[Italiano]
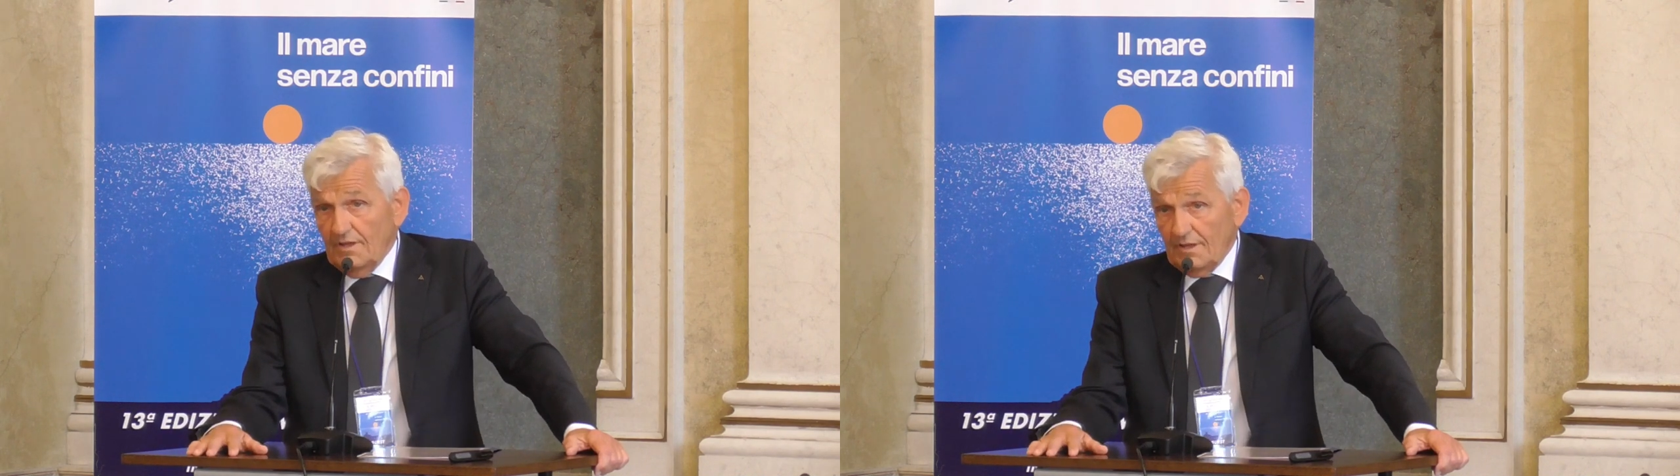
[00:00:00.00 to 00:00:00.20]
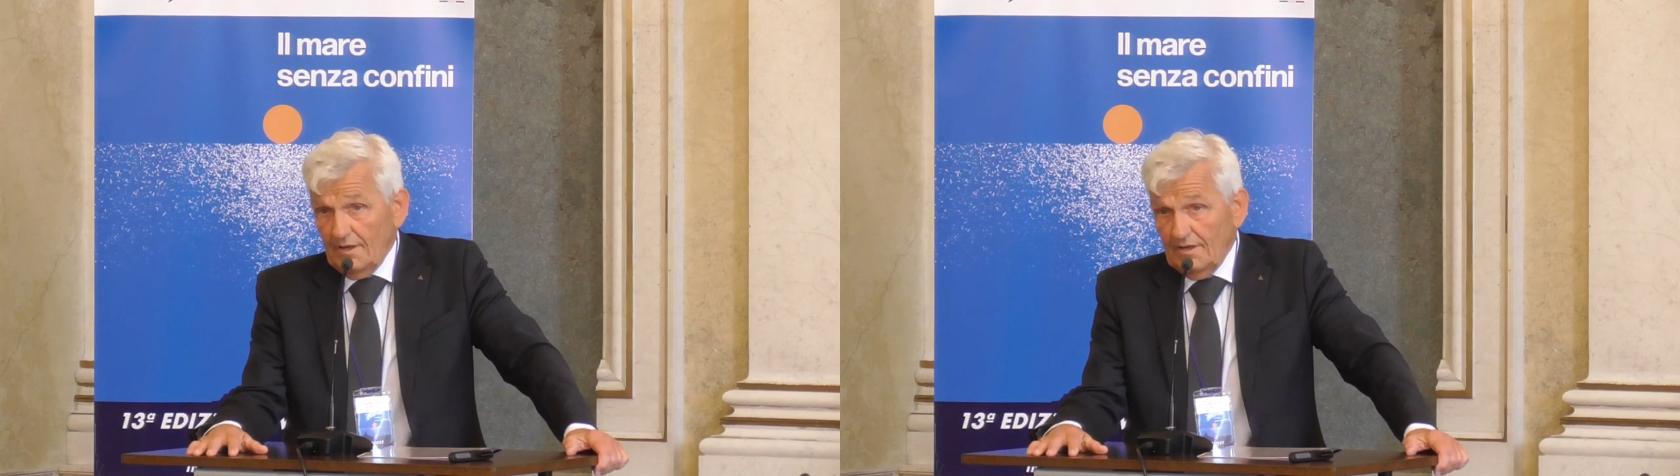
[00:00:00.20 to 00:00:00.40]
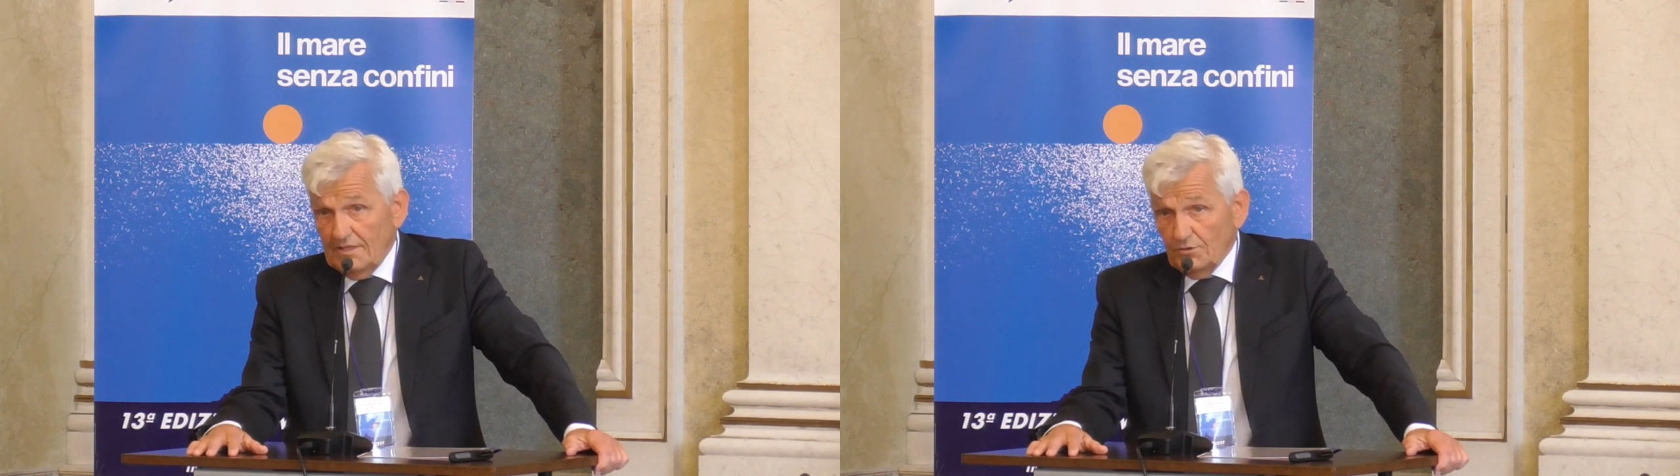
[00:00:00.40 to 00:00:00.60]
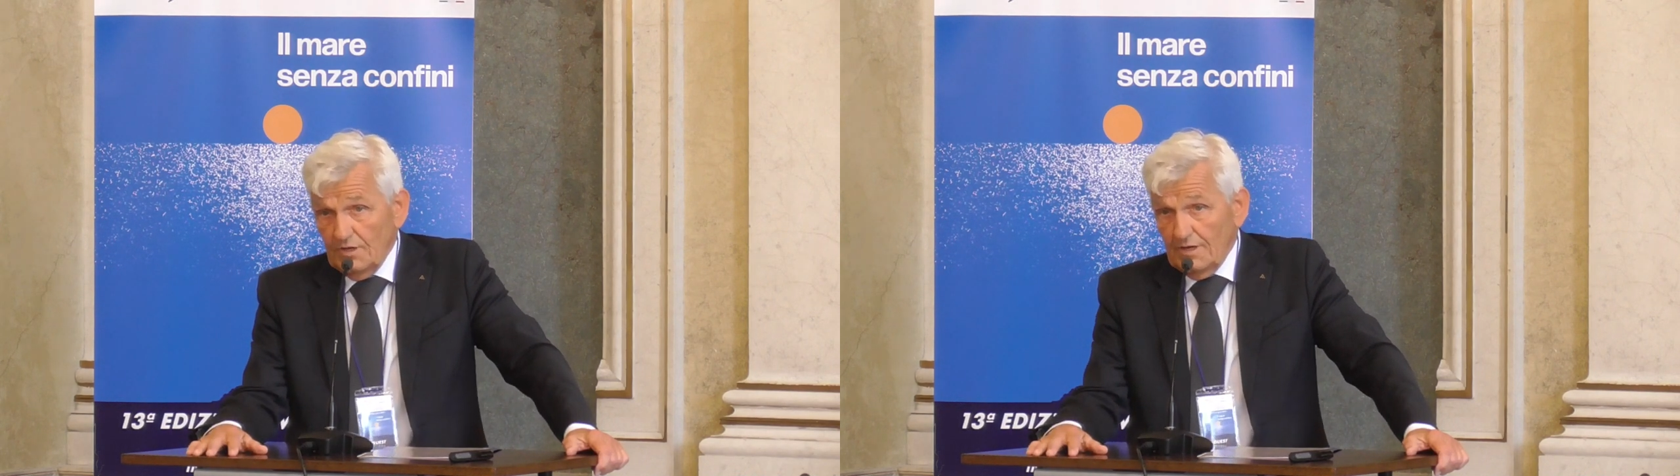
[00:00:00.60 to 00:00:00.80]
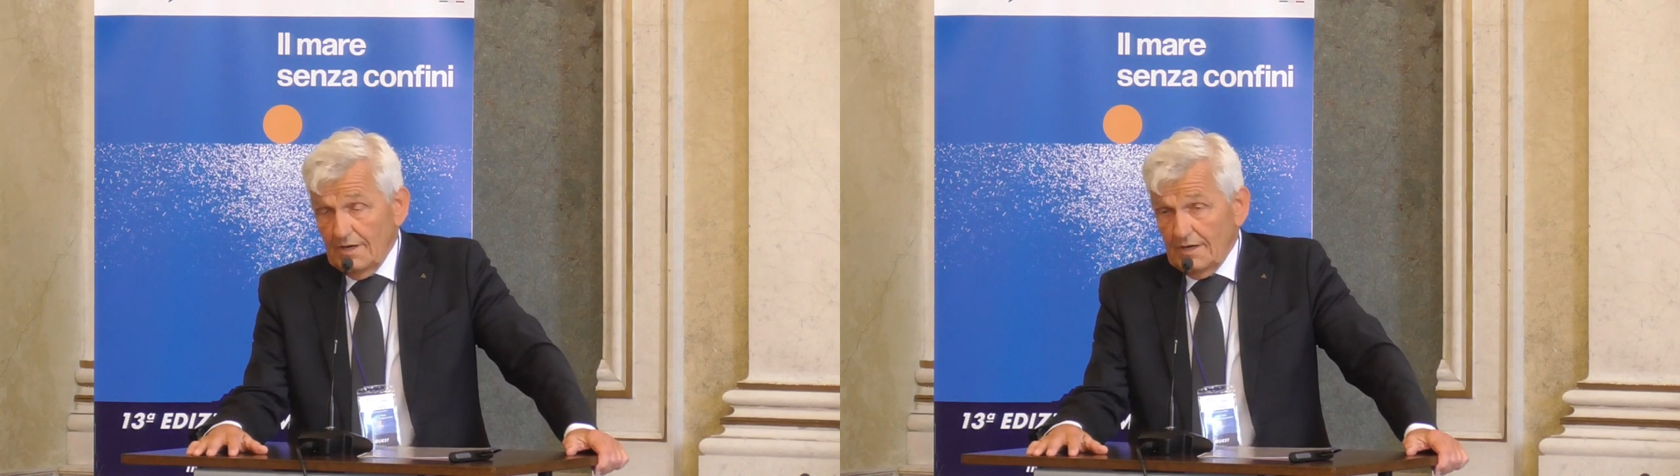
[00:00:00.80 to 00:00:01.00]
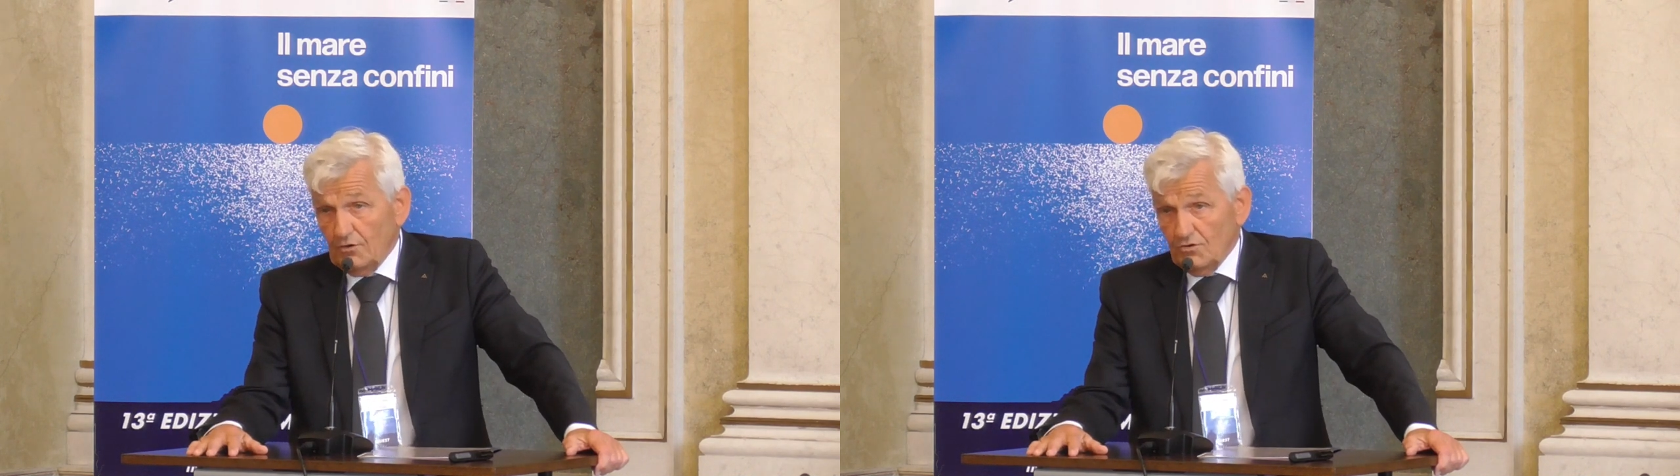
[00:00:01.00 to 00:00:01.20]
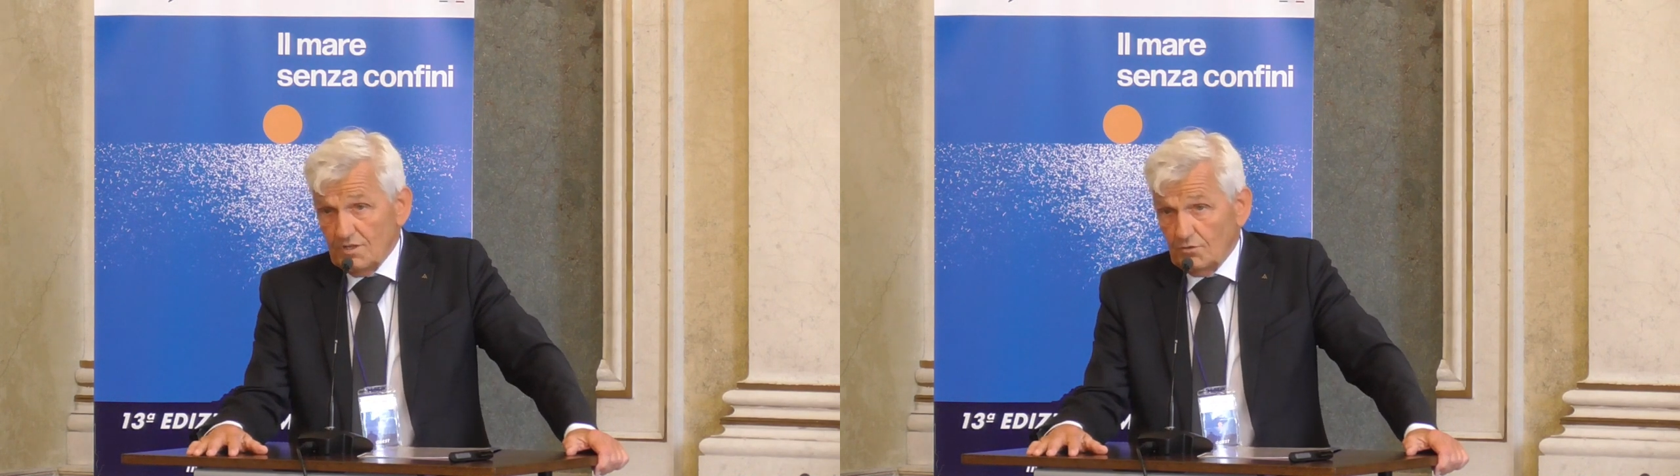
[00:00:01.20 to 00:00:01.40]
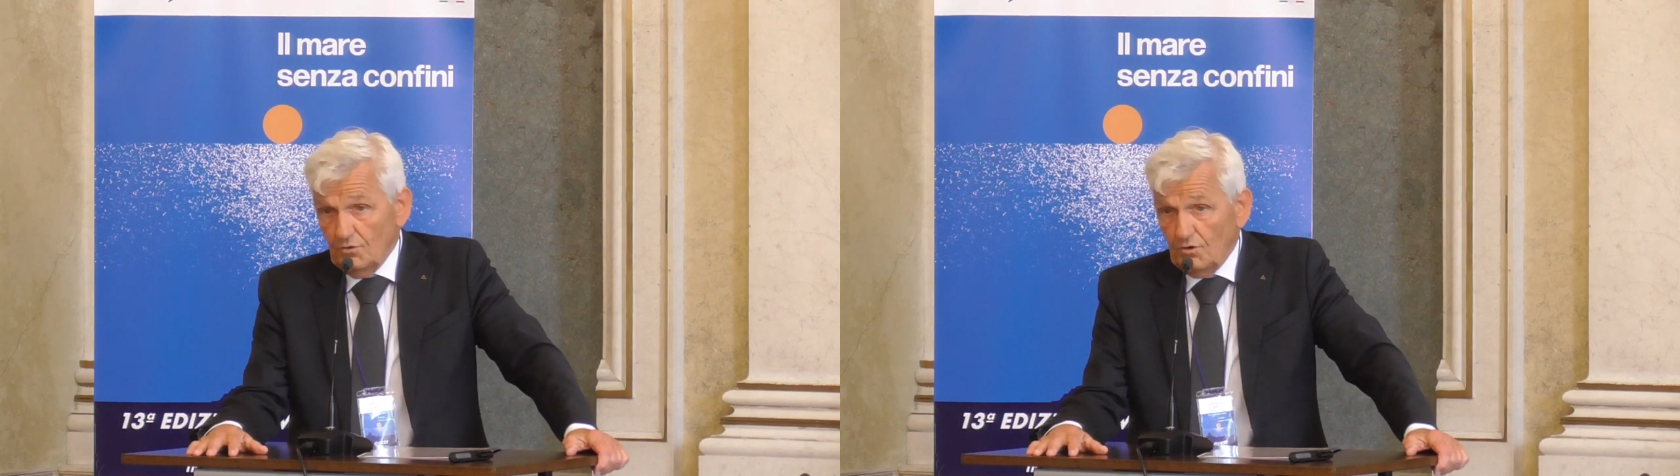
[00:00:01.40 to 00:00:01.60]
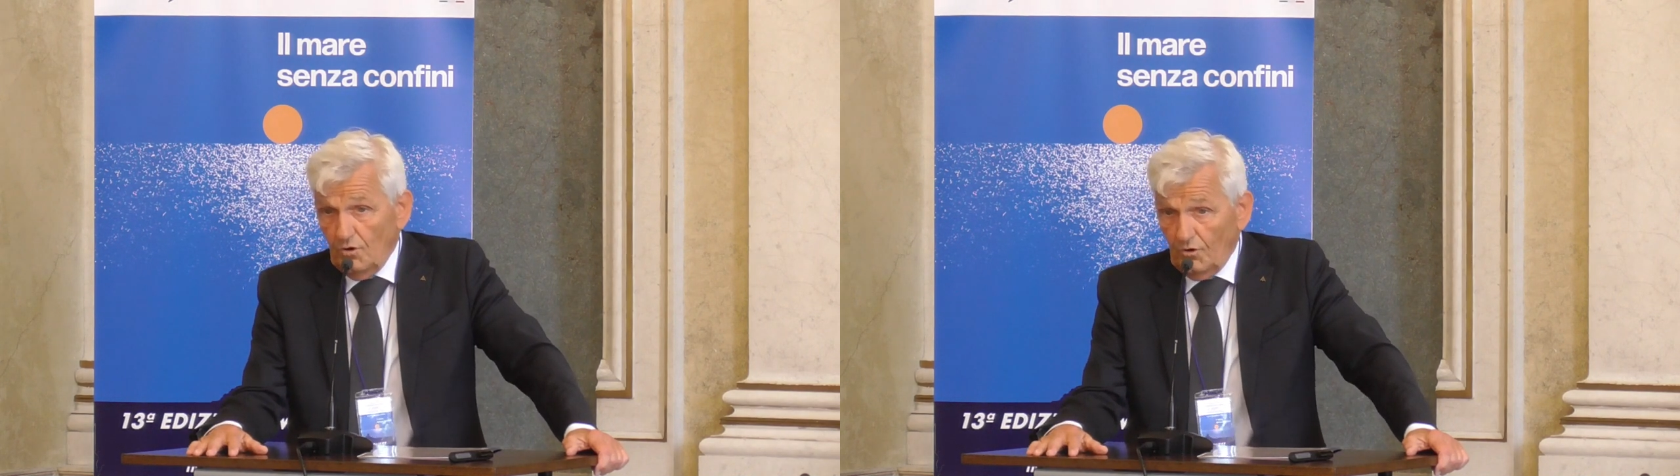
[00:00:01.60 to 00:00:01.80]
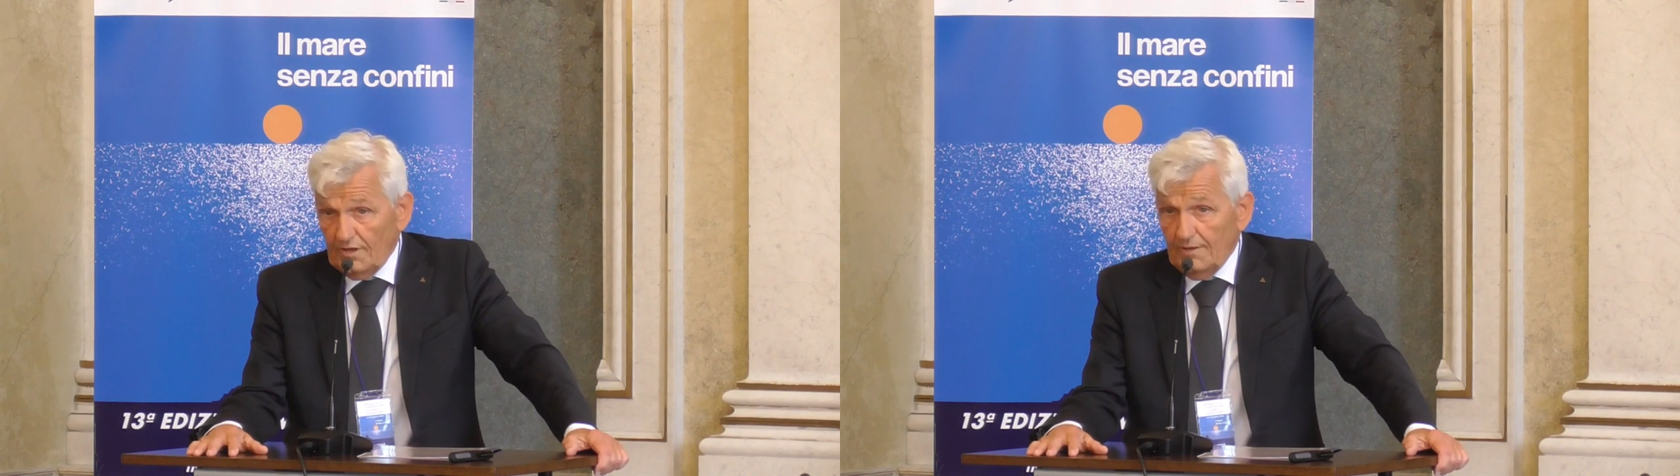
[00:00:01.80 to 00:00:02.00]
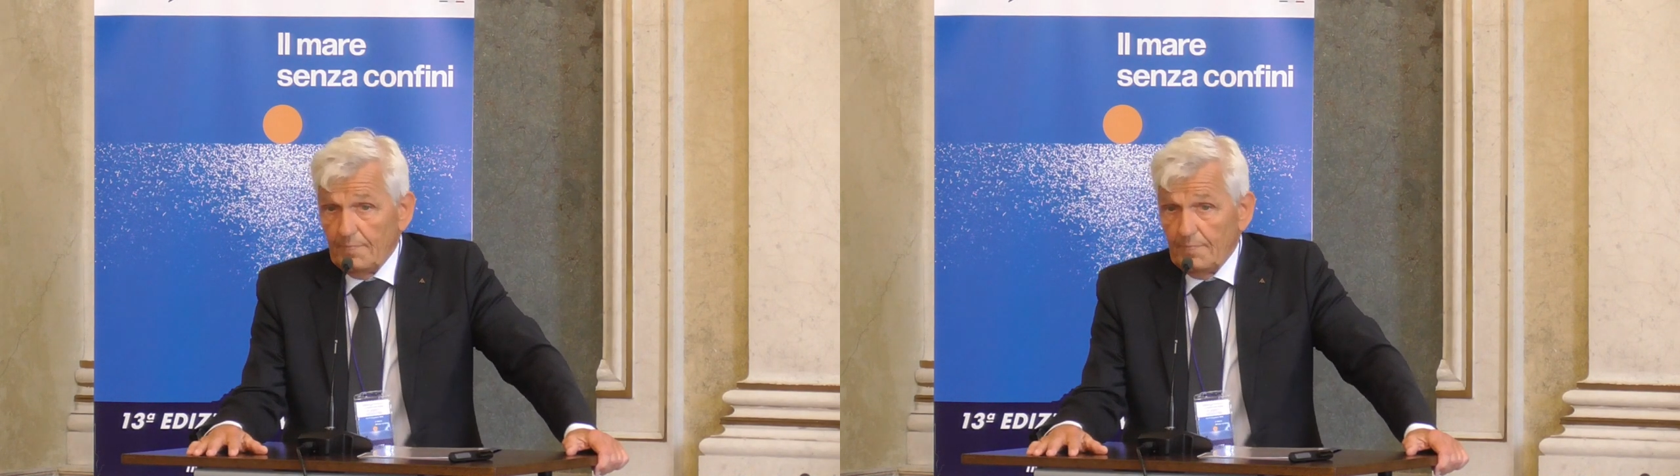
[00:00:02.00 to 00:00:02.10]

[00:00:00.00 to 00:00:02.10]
il relitto della Costa Concordia.